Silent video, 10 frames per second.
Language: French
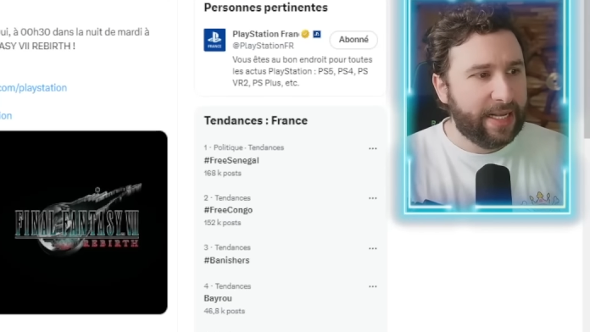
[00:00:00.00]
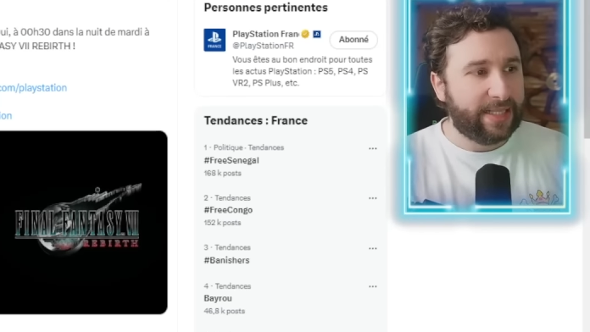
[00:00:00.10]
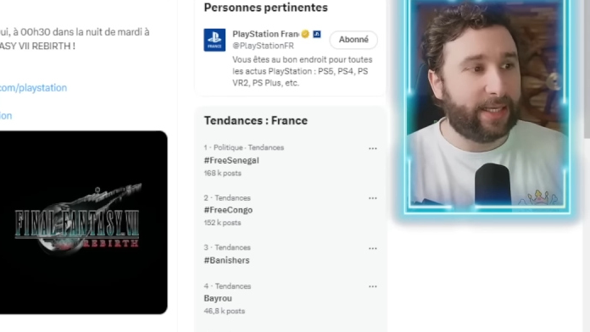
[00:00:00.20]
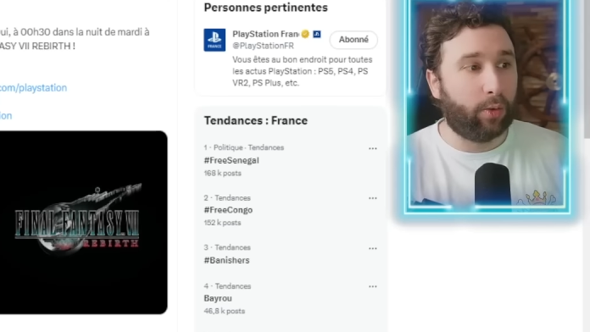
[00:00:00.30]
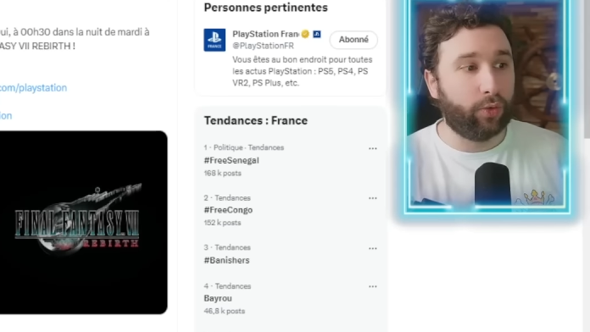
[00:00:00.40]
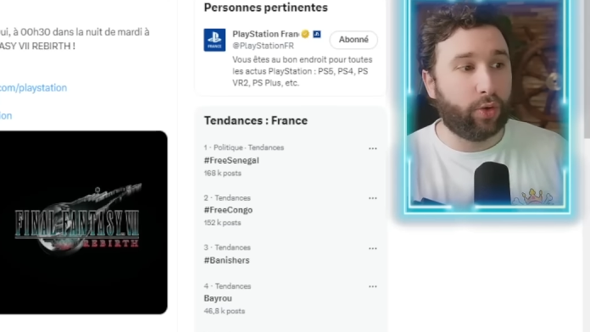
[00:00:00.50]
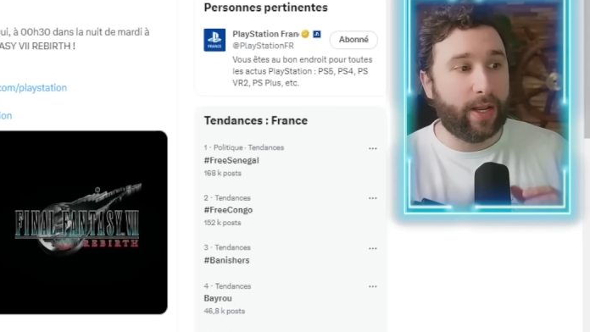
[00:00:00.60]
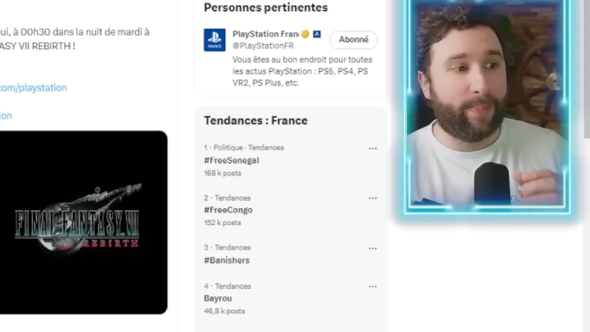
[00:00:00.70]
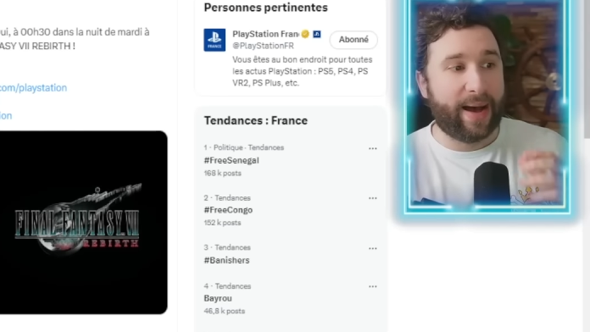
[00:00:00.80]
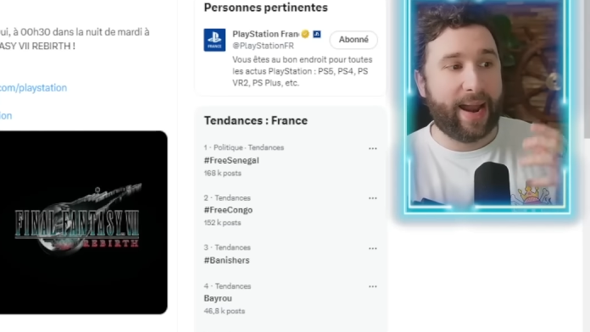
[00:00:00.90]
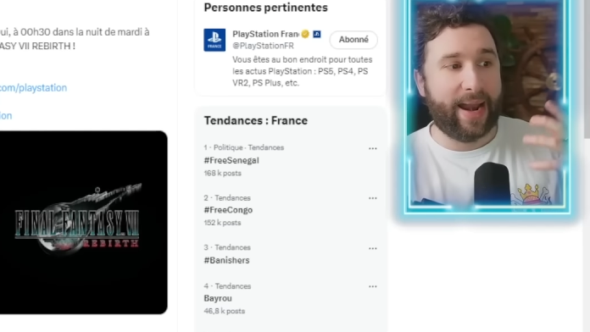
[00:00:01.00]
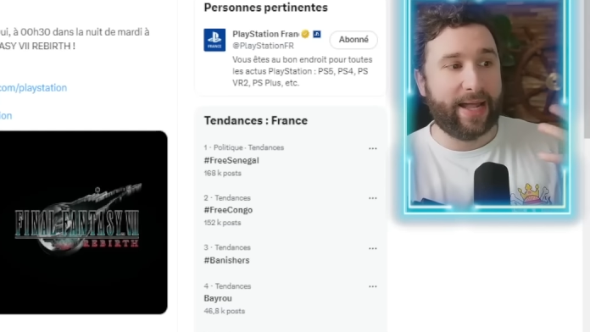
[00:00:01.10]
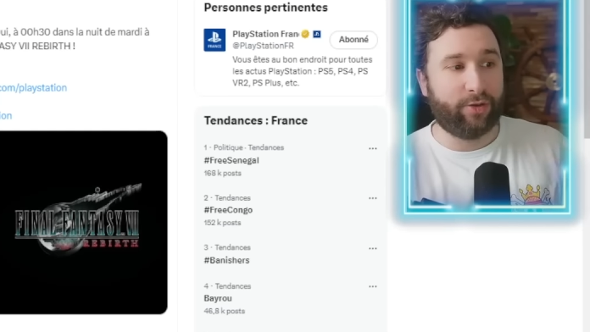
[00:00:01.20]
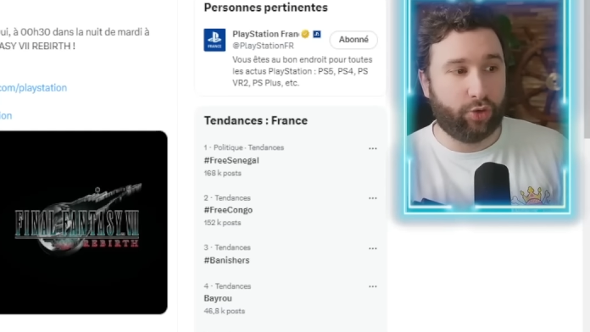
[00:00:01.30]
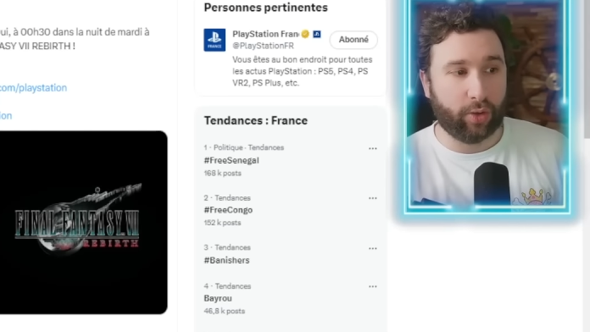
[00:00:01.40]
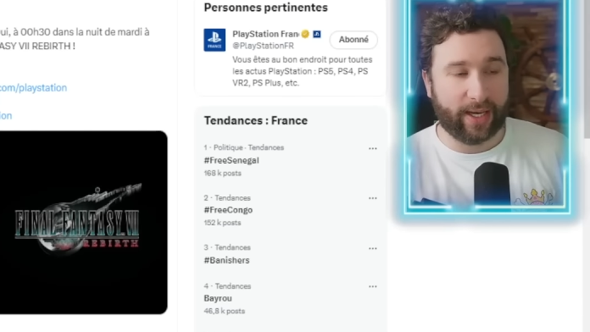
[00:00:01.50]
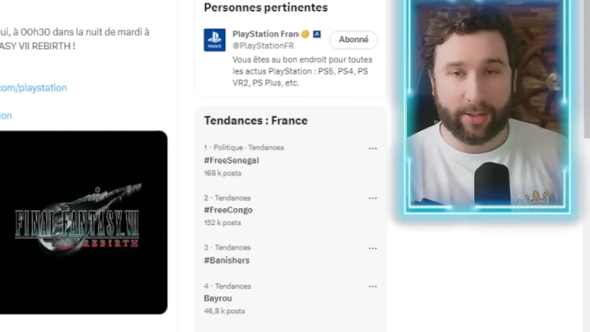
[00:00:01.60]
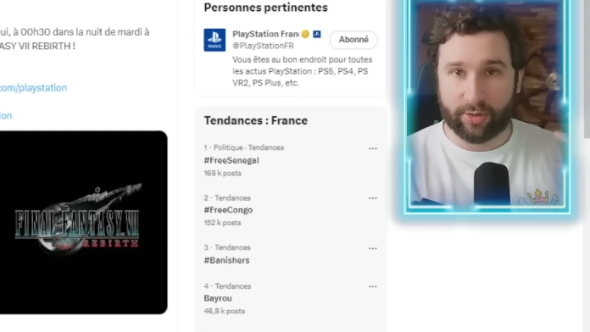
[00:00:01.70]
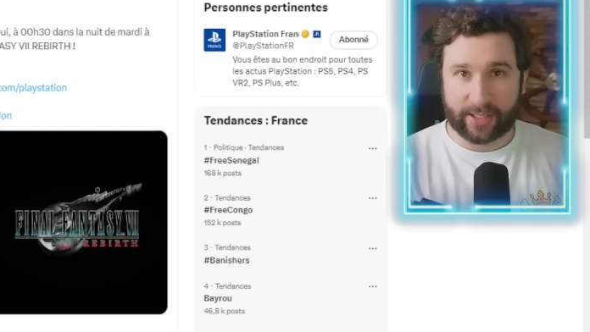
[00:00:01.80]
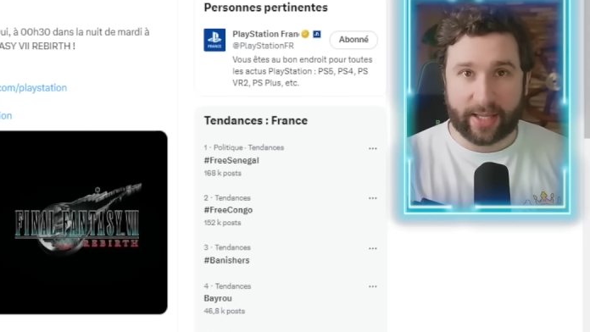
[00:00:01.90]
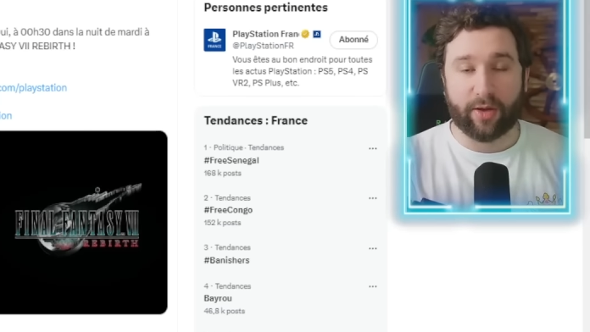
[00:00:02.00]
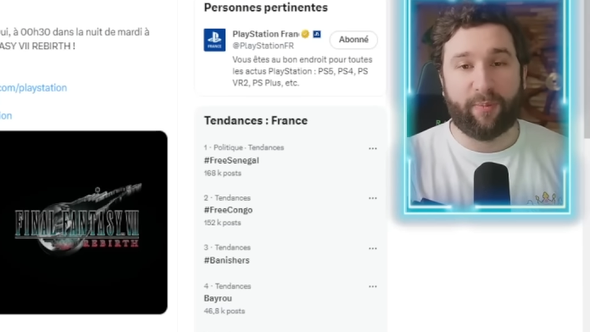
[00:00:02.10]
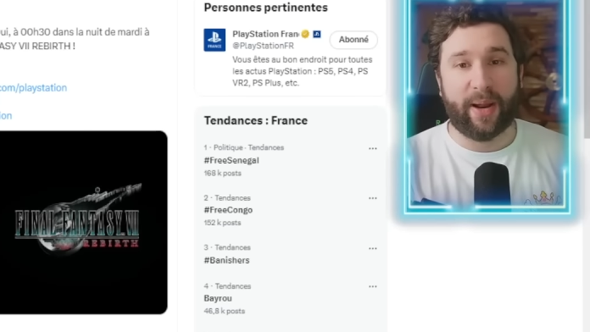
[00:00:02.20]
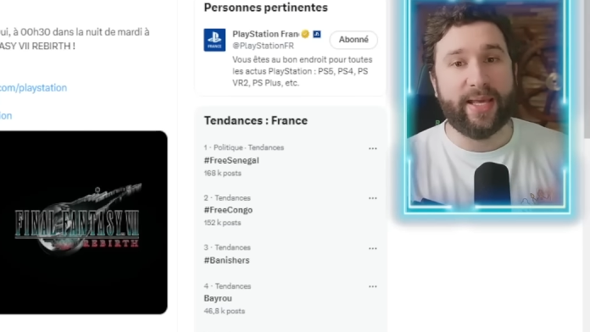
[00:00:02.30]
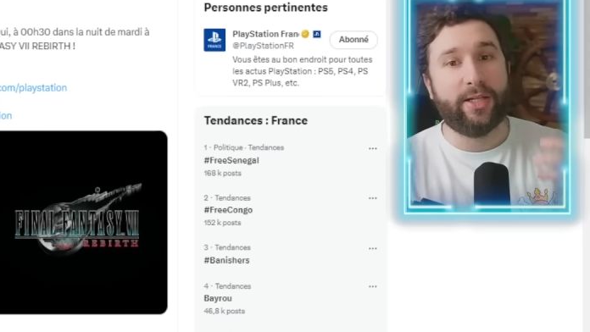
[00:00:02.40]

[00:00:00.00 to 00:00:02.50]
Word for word: c'est qu'on ne connaît pas la durée du state of play.